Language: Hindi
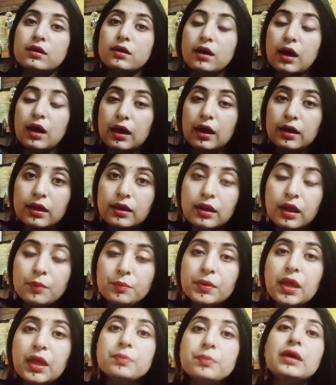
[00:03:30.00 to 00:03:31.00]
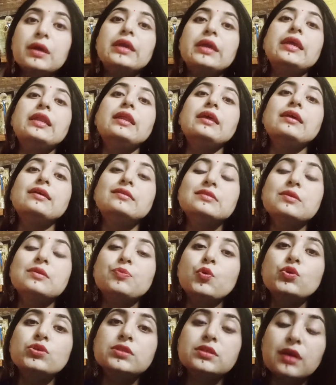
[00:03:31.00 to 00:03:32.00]
अगर हमने आपका हीलिंग
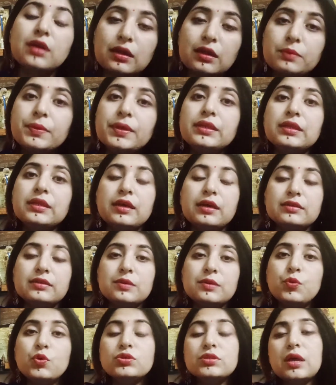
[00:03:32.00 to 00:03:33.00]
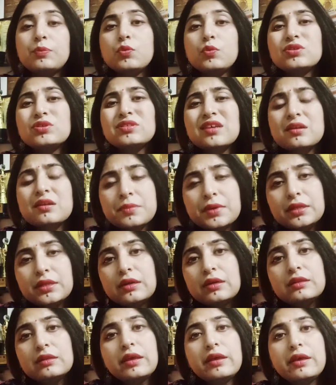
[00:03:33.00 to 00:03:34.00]
सपोज कर भी दिया सपोज आपको सर में
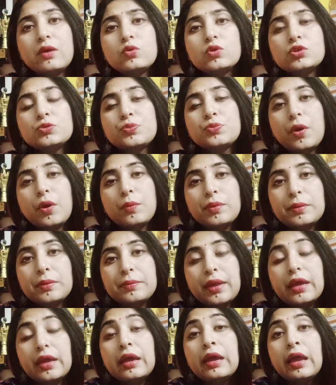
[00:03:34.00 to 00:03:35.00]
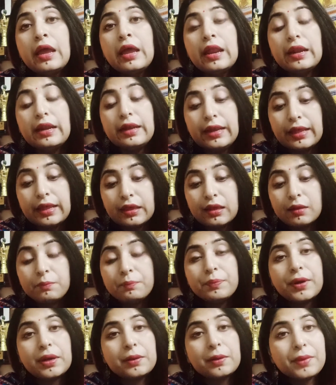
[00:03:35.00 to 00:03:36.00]
दर्द है या कुछ प्रॉब्लम है लेकिन
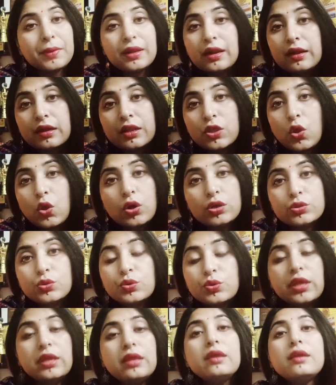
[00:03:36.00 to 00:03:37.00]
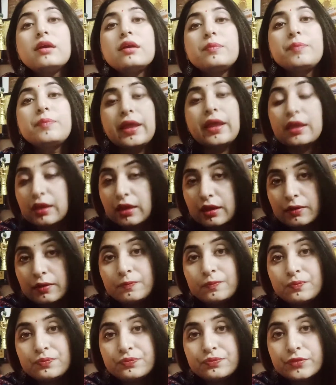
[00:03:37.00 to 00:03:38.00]
परमानेंट क्योर तो नहीं कर पाएंगे
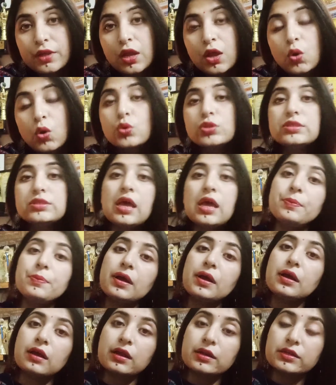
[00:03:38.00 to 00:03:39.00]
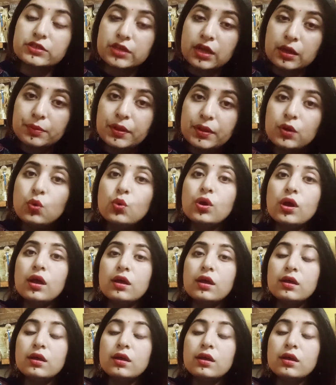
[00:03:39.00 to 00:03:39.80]
उससे आपका खर्चा भी होगा